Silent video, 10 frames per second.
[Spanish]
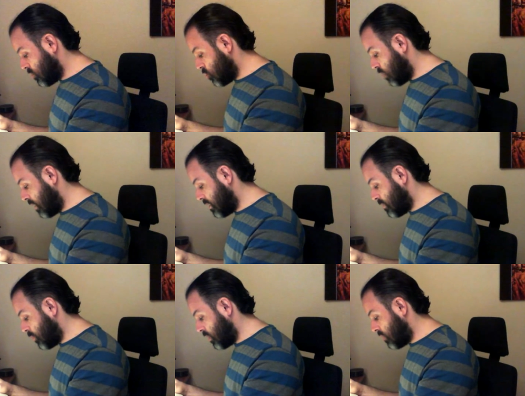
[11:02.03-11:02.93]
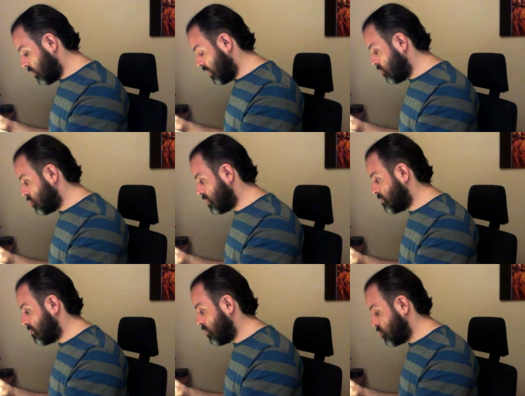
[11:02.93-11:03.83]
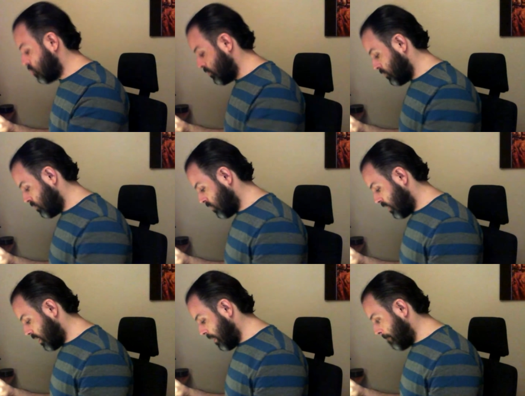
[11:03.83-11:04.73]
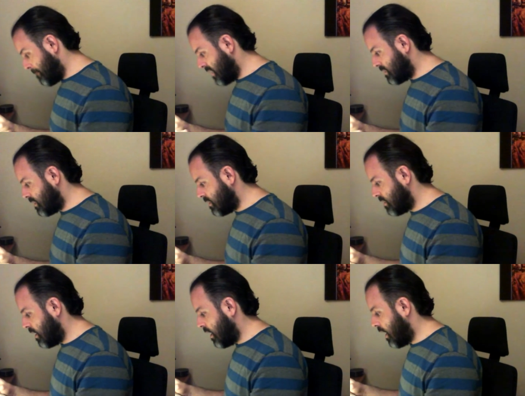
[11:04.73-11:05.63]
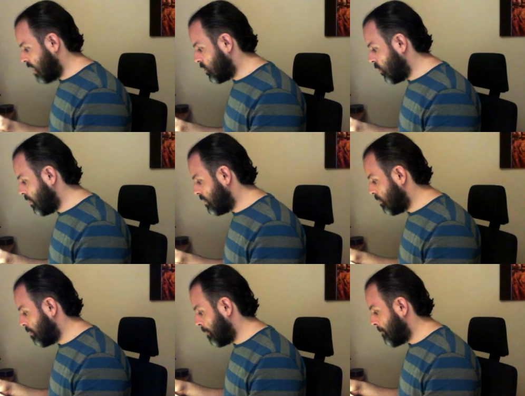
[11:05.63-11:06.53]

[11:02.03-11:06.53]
dientes poniéndole los, los empastes al rojo vivo.